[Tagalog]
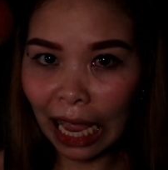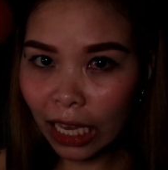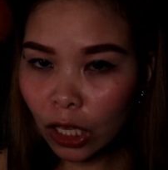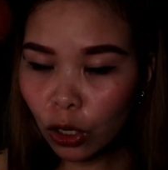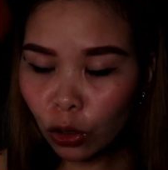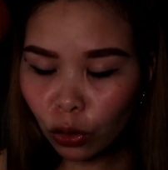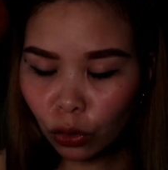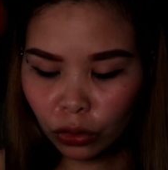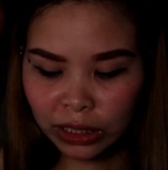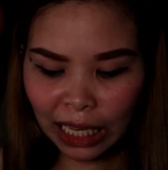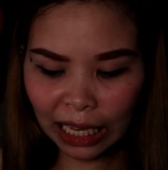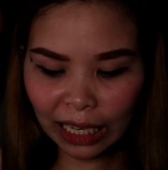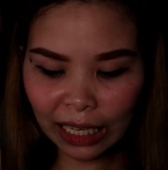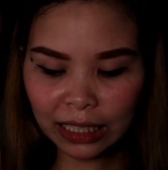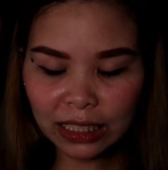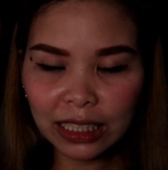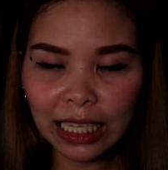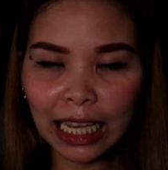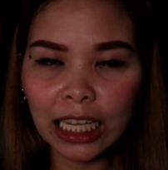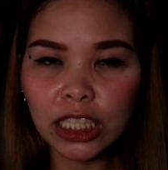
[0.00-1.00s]
And ayaw
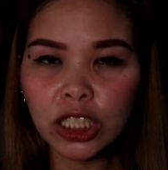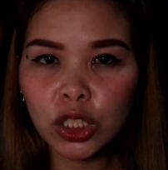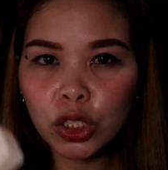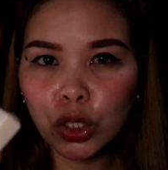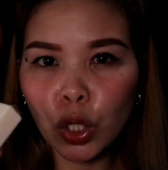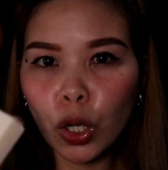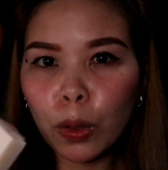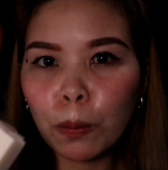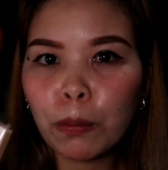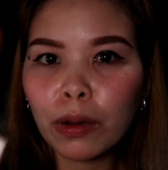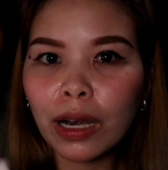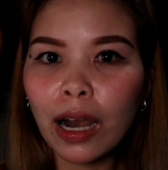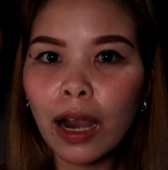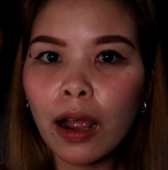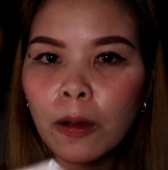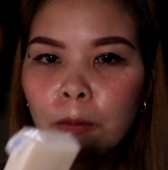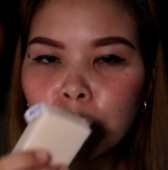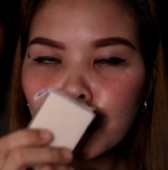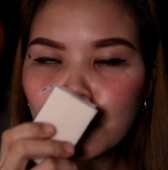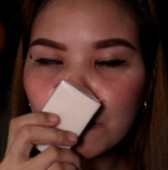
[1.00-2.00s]
ko sa kanya,
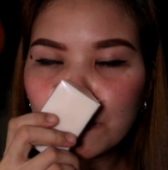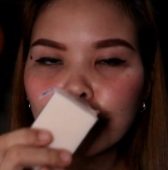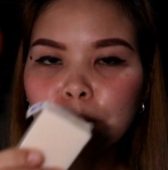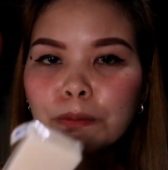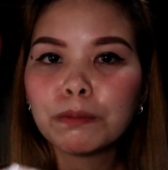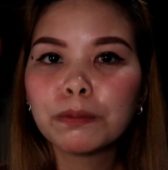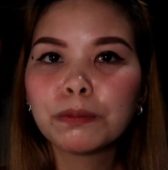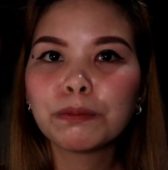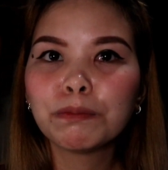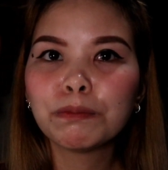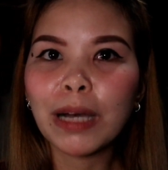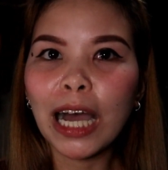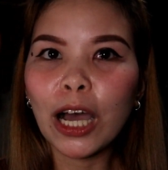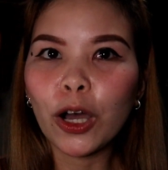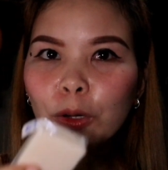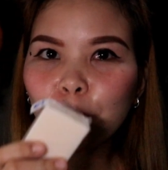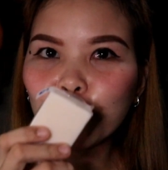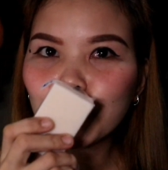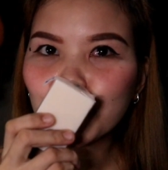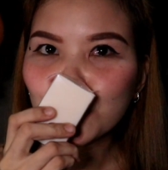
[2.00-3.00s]
sobrang
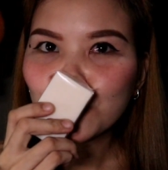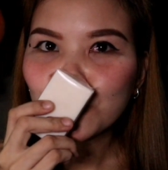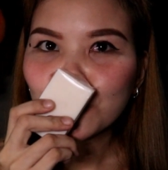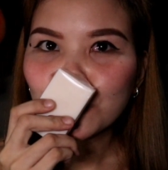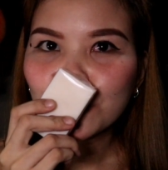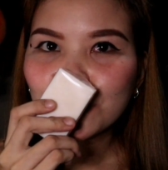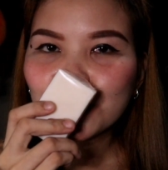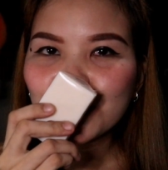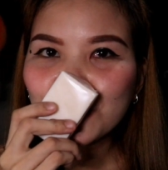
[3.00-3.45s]
baho.